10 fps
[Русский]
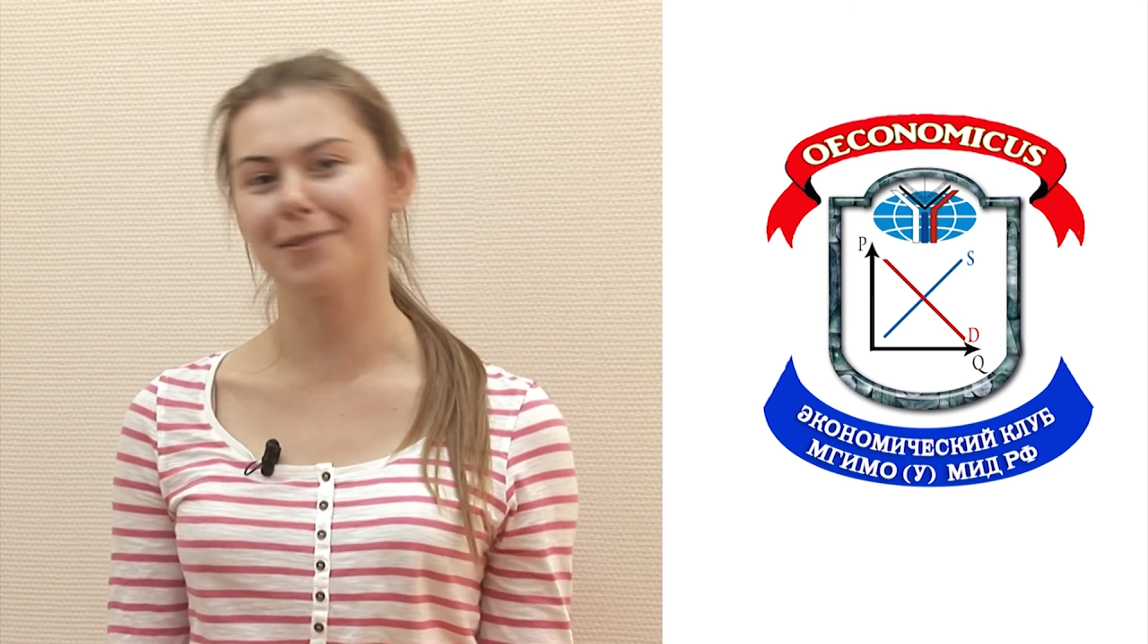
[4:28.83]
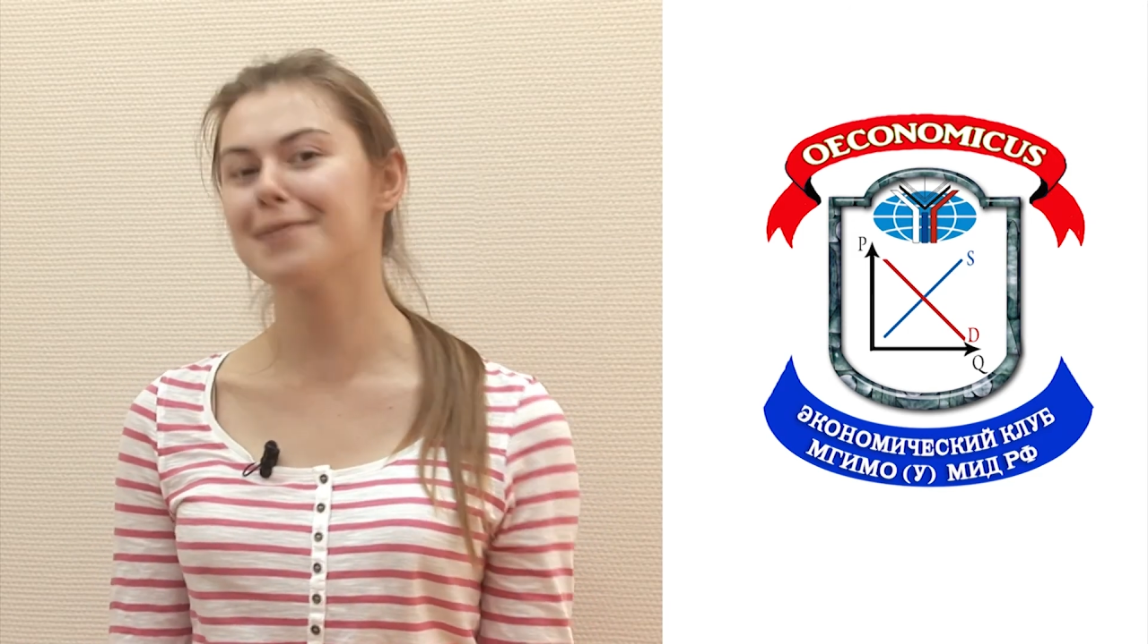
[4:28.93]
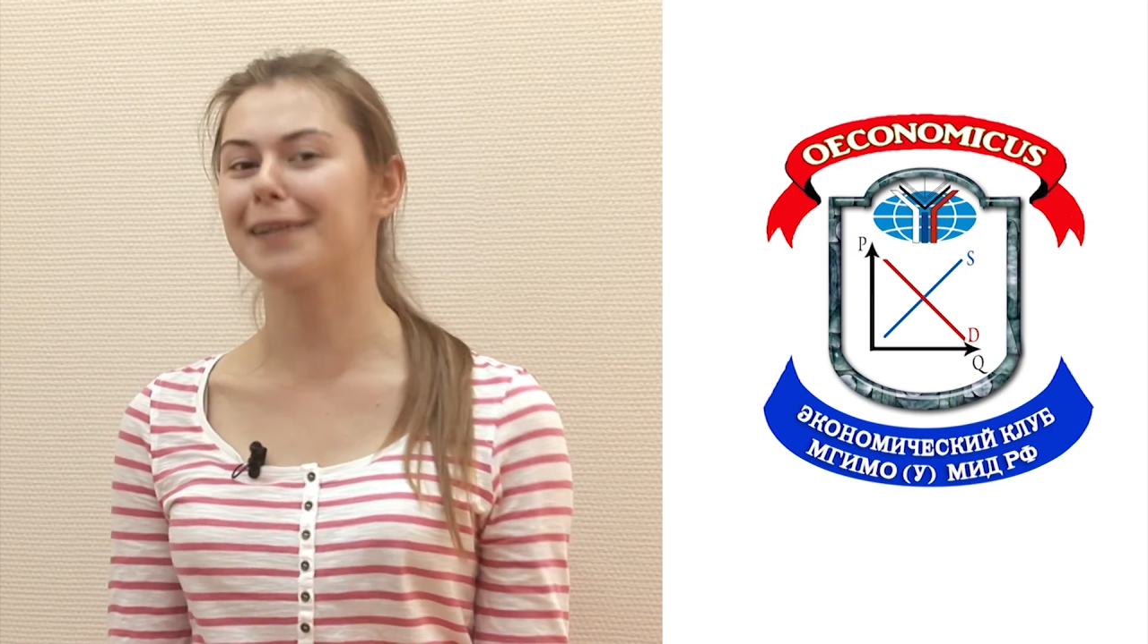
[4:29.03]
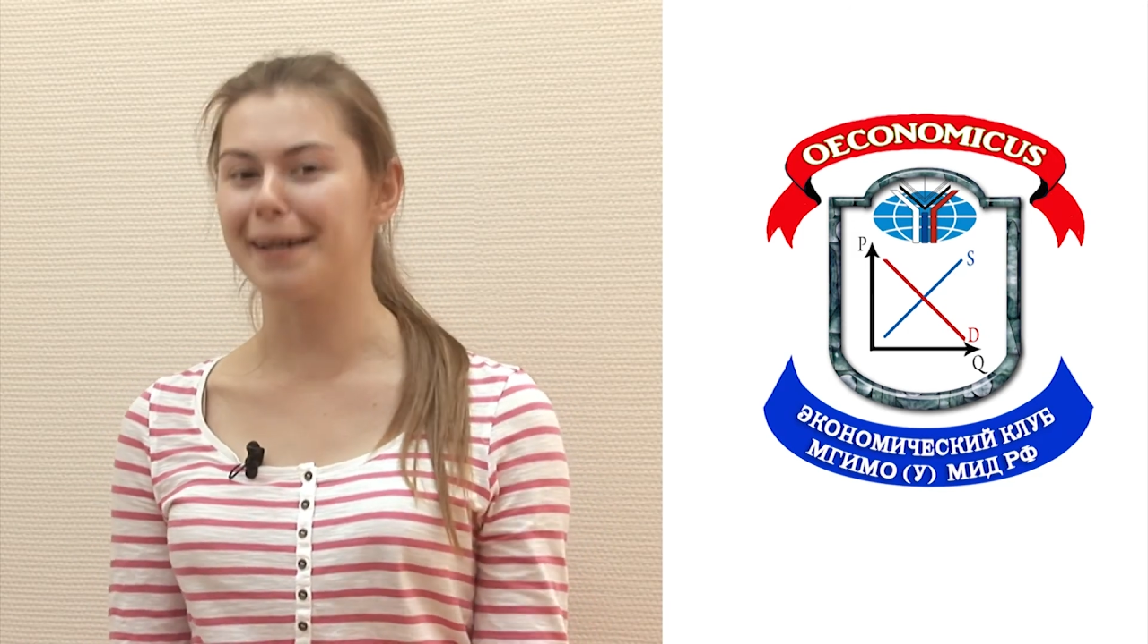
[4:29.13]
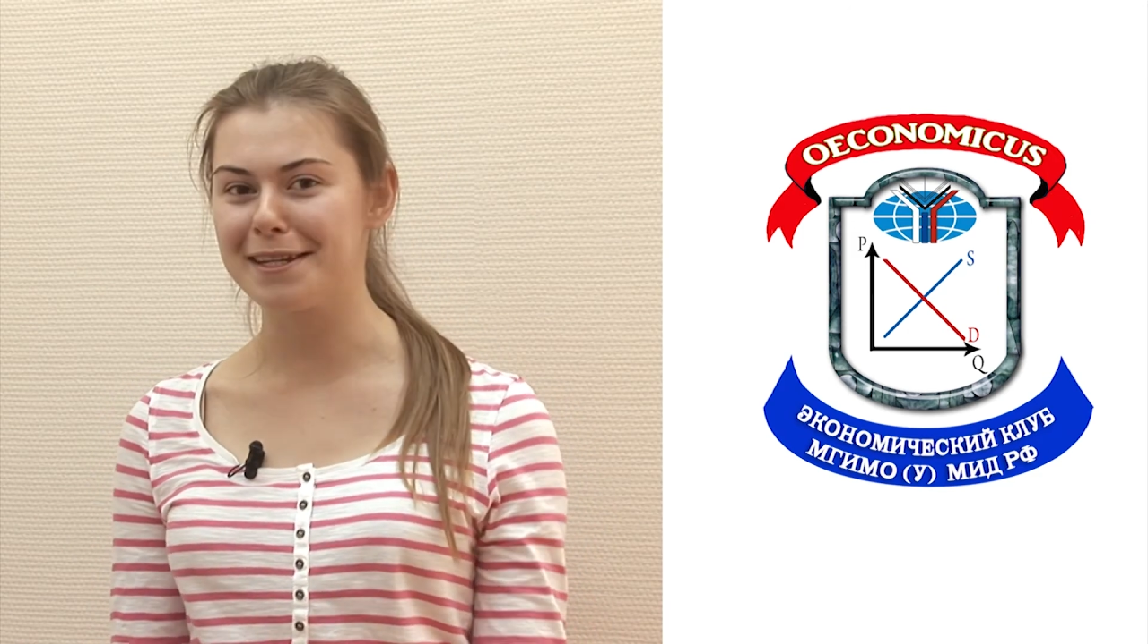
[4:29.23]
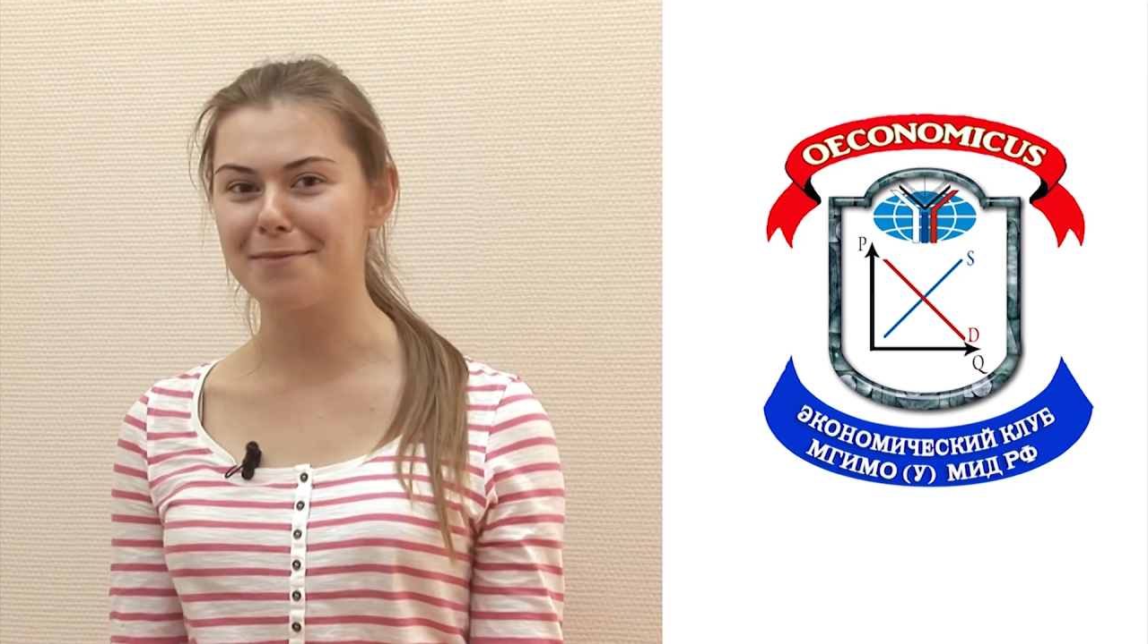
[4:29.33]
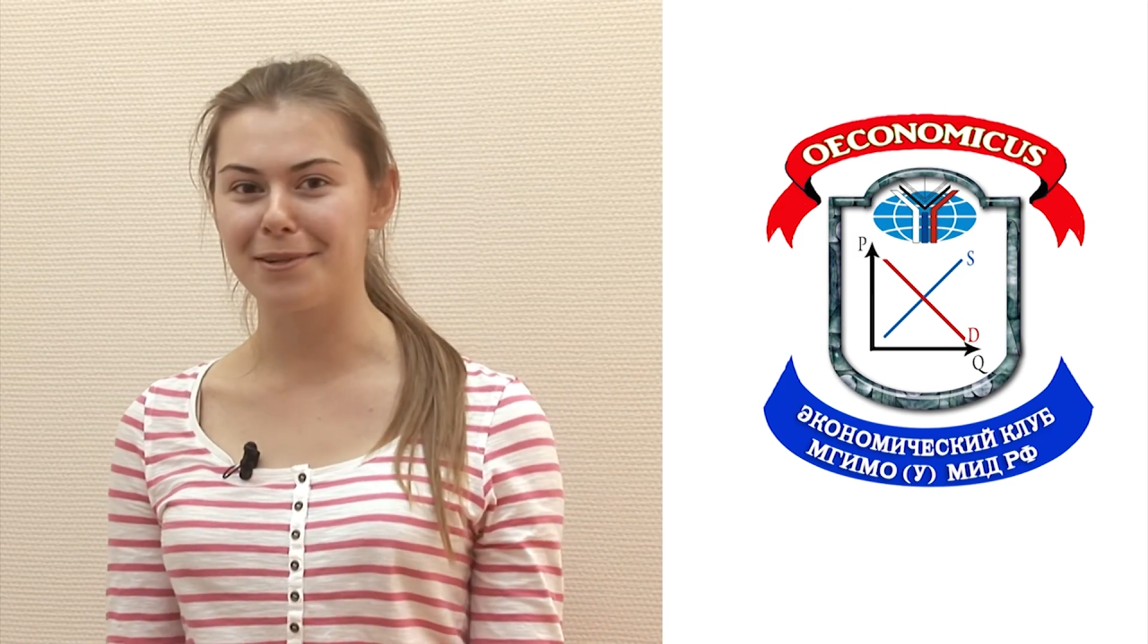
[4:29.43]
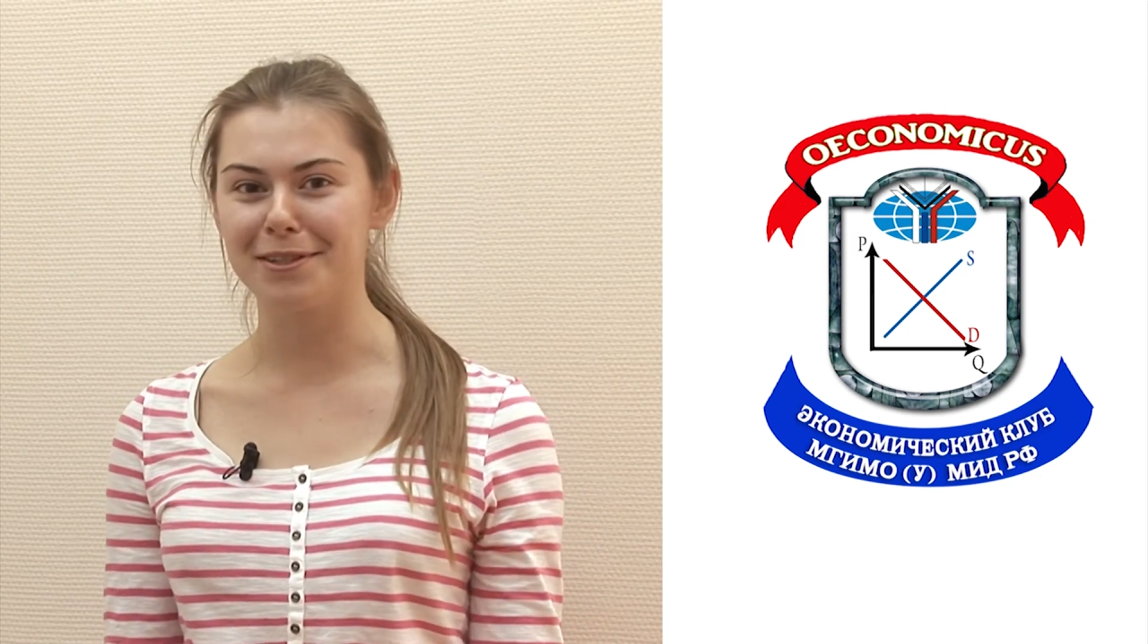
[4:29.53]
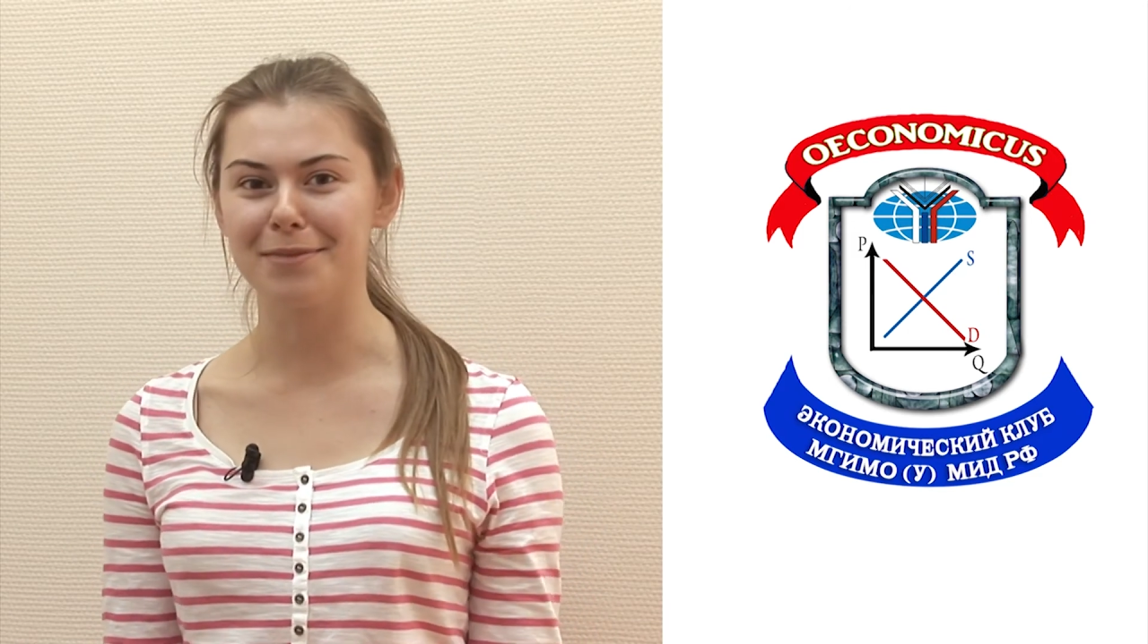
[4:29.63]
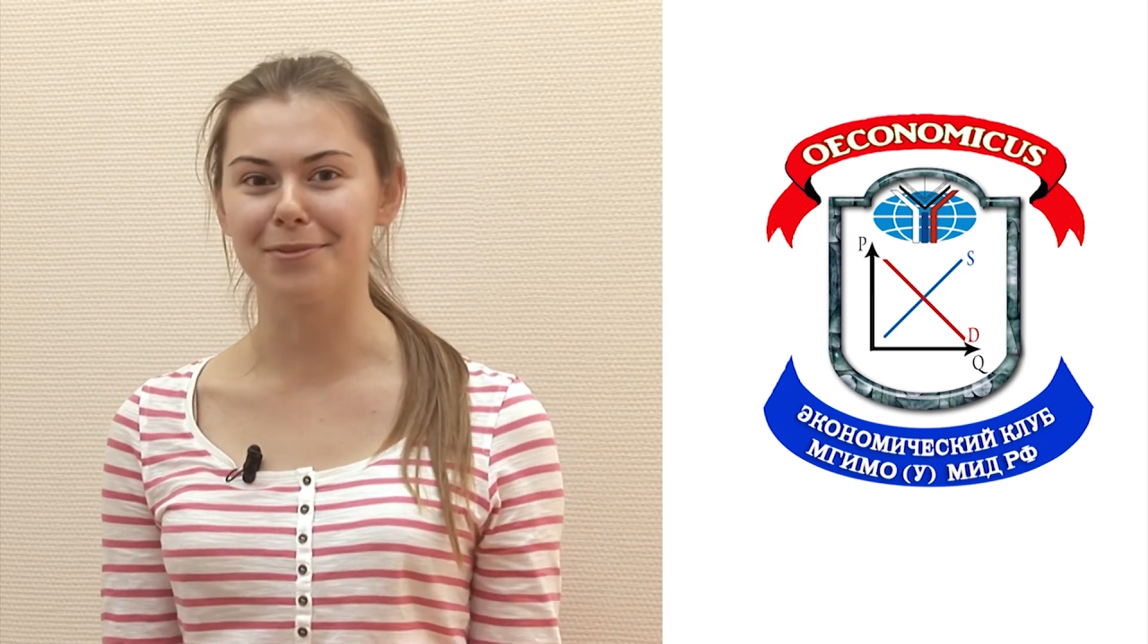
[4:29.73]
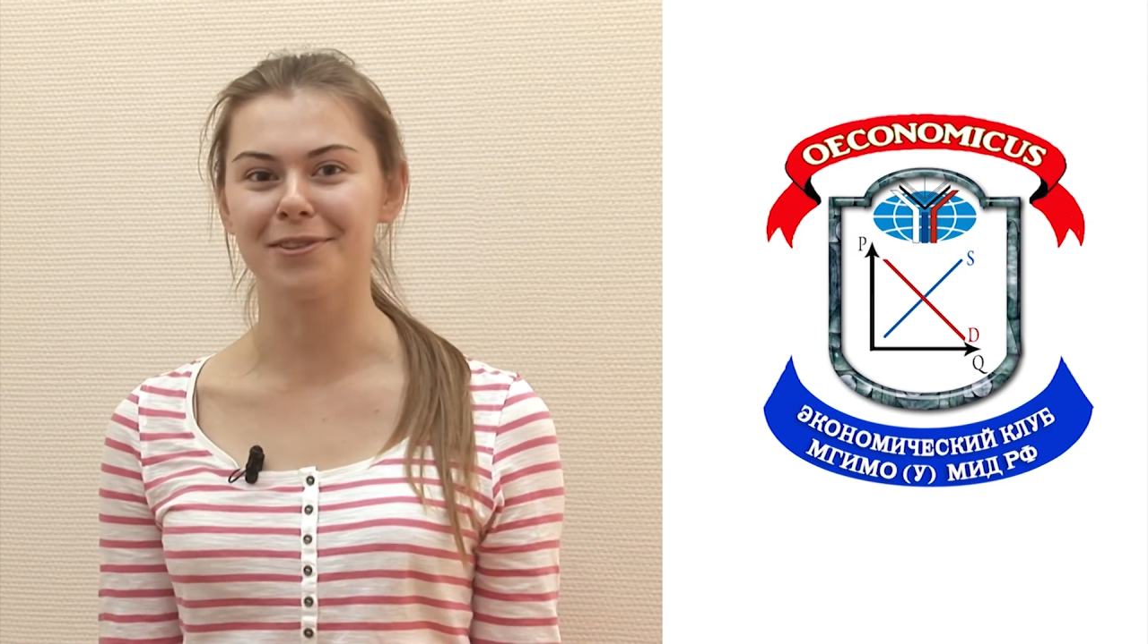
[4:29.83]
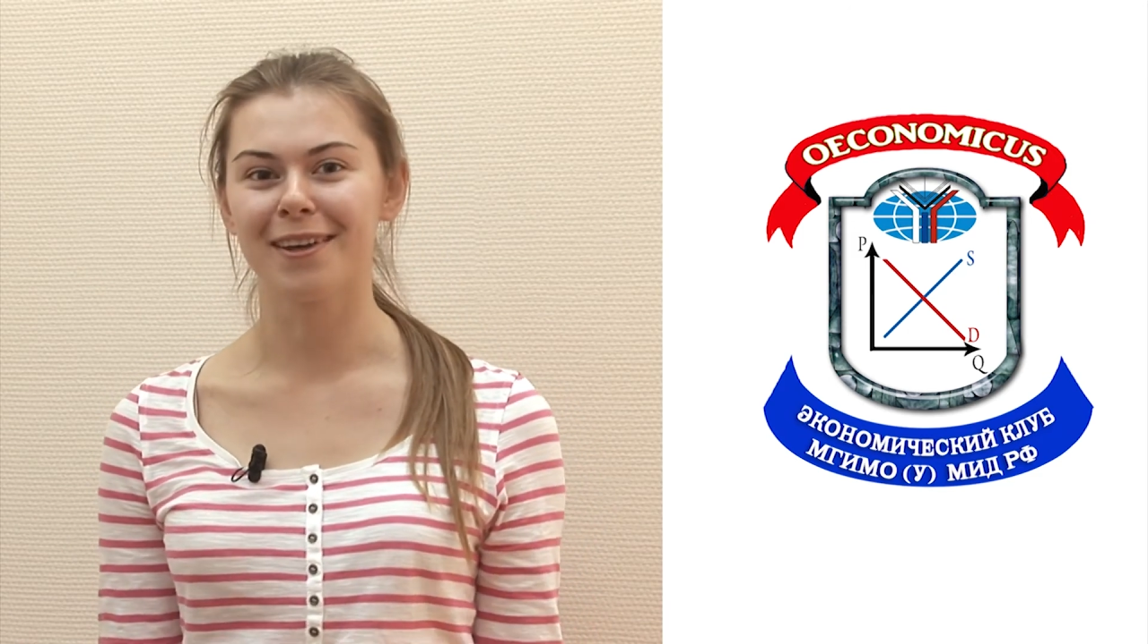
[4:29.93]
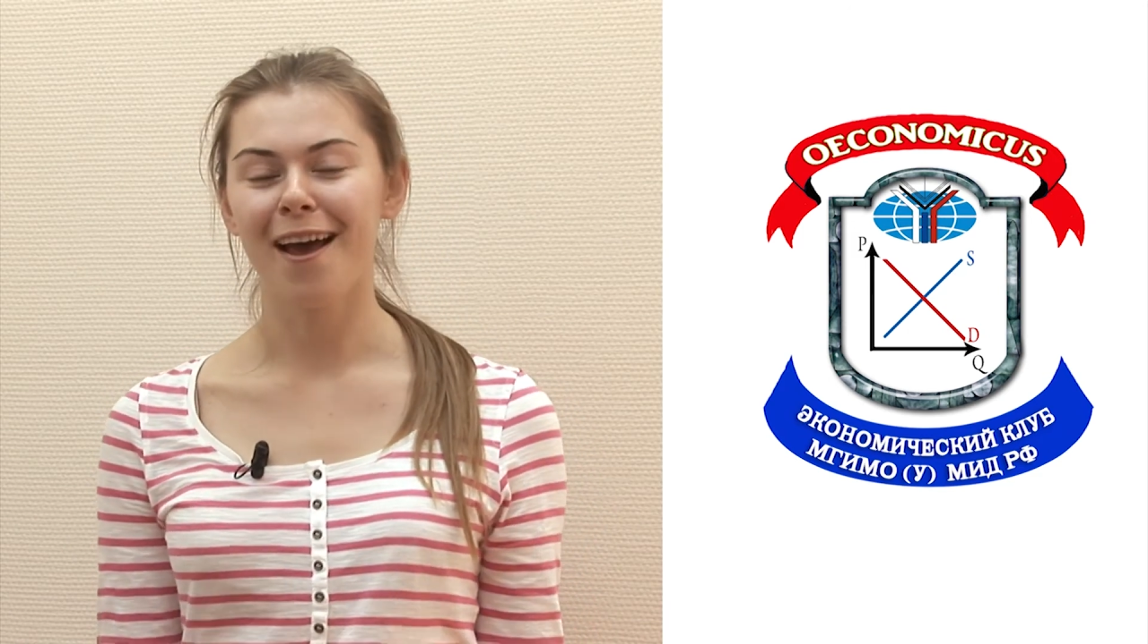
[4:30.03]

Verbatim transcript: настроение поднимут.